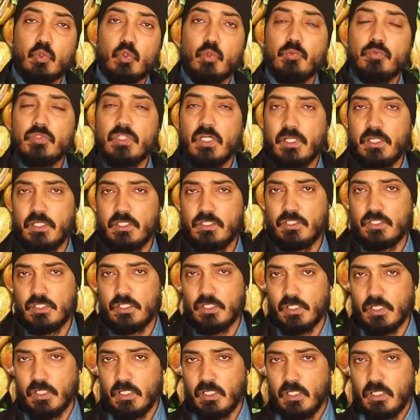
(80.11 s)
धूप जानी
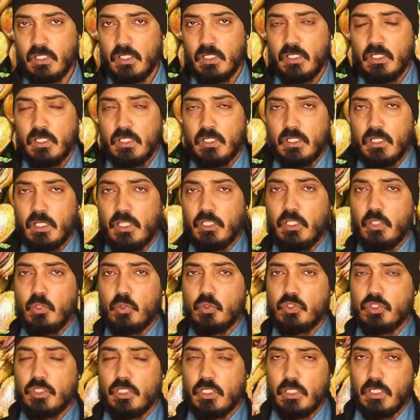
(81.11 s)
चाहिए यदि
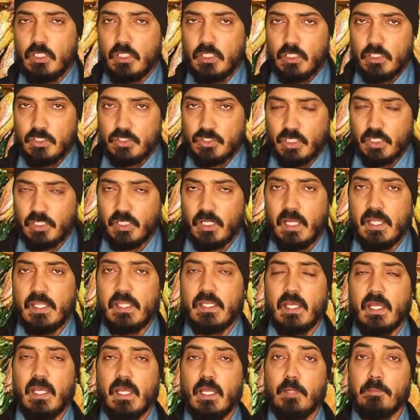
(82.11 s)
उसकी
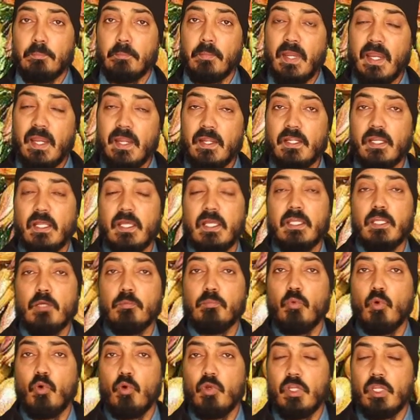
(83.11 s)
चटाई है मैट है या
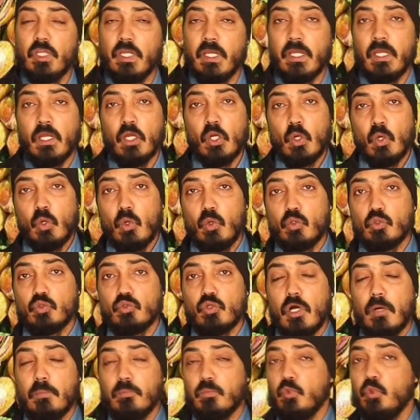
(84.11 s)
बोरी है
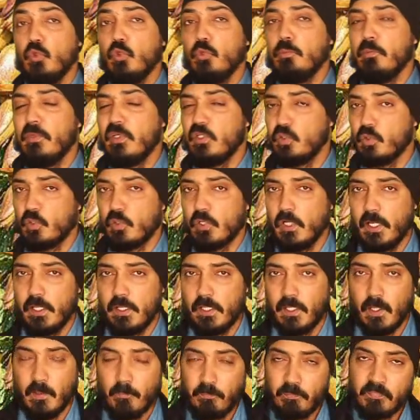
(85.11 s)
उसको आप धूप में
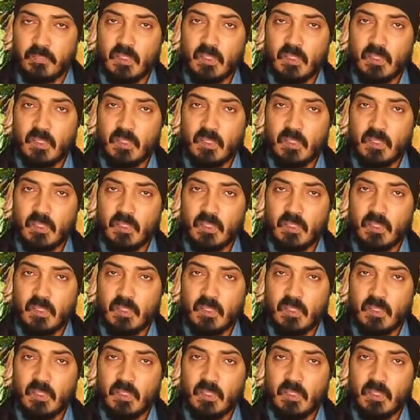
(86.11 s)
सुखाइए